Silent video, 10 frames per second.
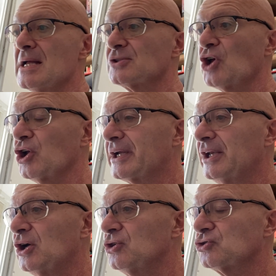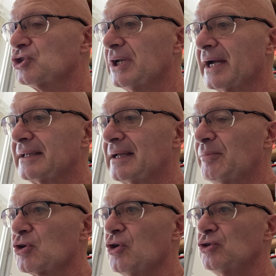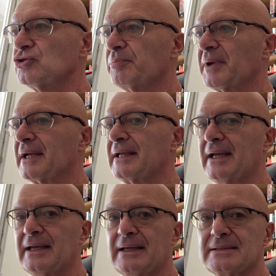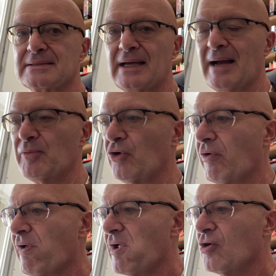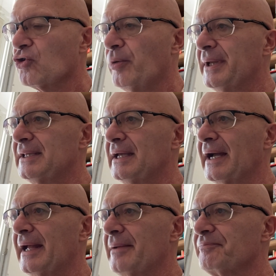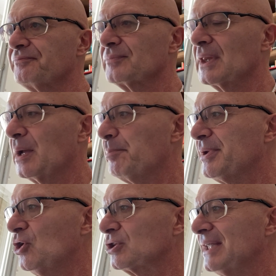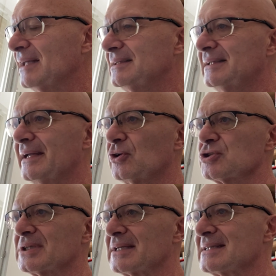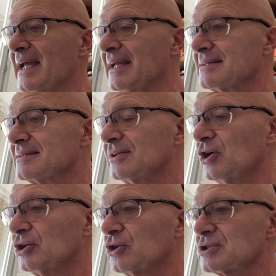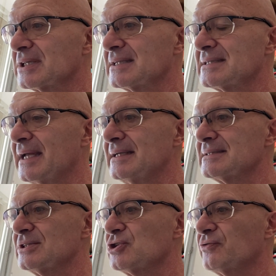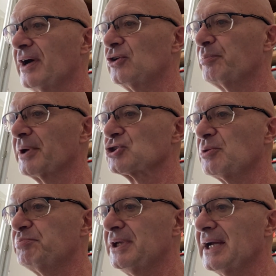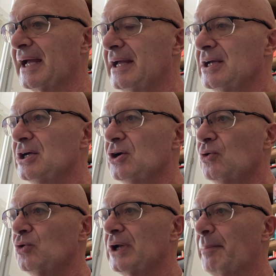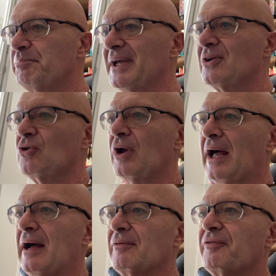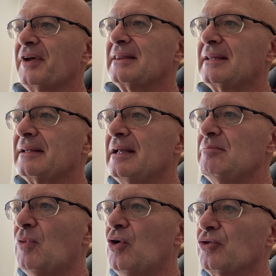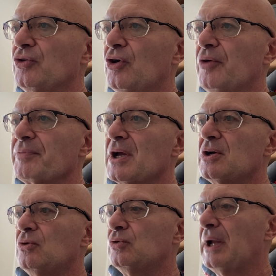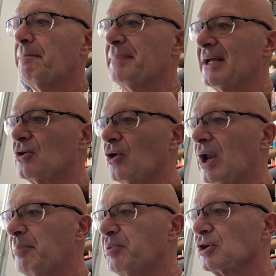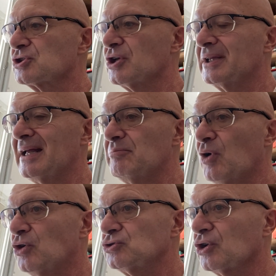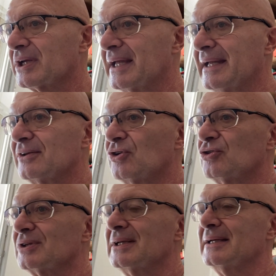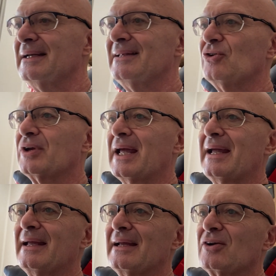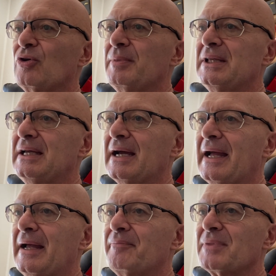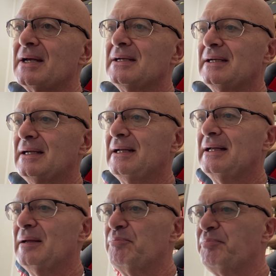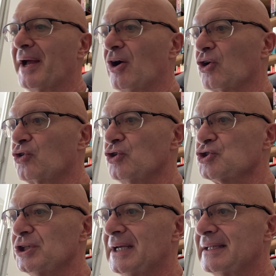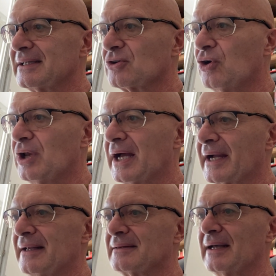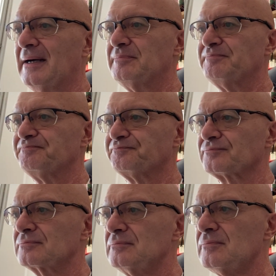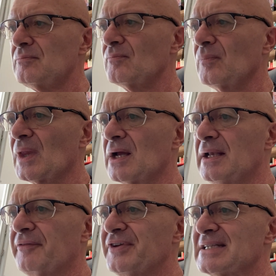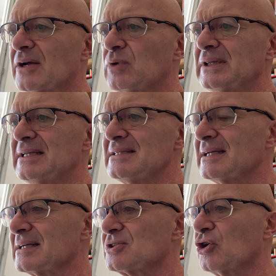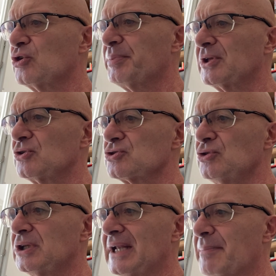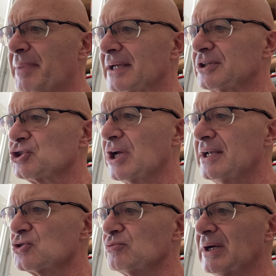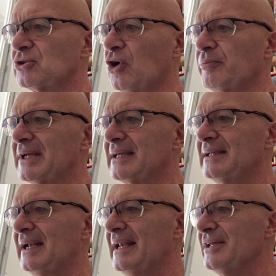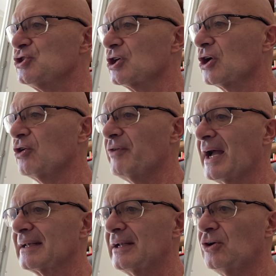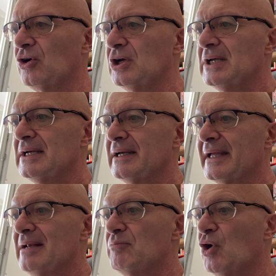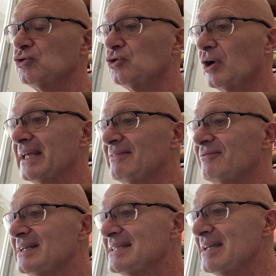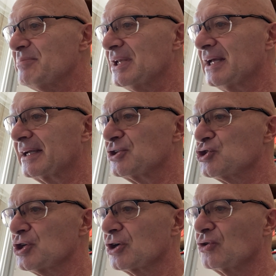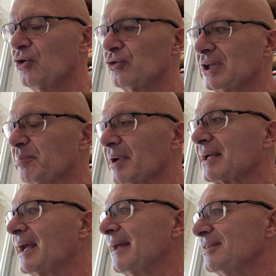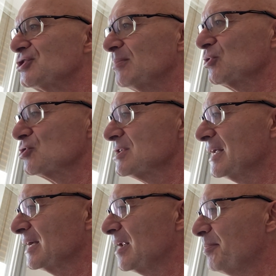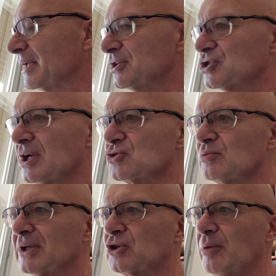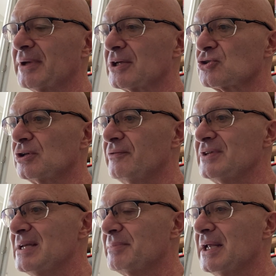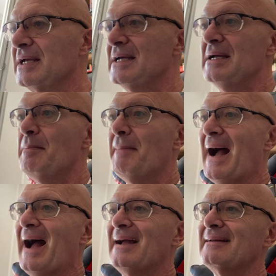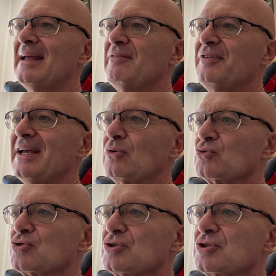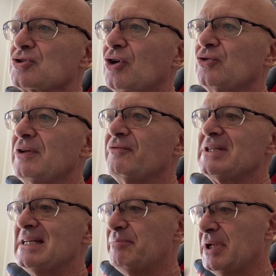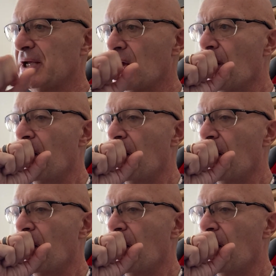Solo che noi non ce ne rendiamo conto perché eh, siamo, come dire, mh, pilotati dai nostri sensi. No? I nostri sensi ci fanno percepire una piccola fetta del mondo, una piccola porzione del mondo che non, eh, non è, come dire, eh, però coincidente con la realtà. La fisica quantistica si occupa dello studio delle particelle subatomiche, delle leggi che governano il mondo invisibile che ci circonda, perché diciamo così che le particelle subatomiche sono invisibili, ma anche i virus sono invisibili.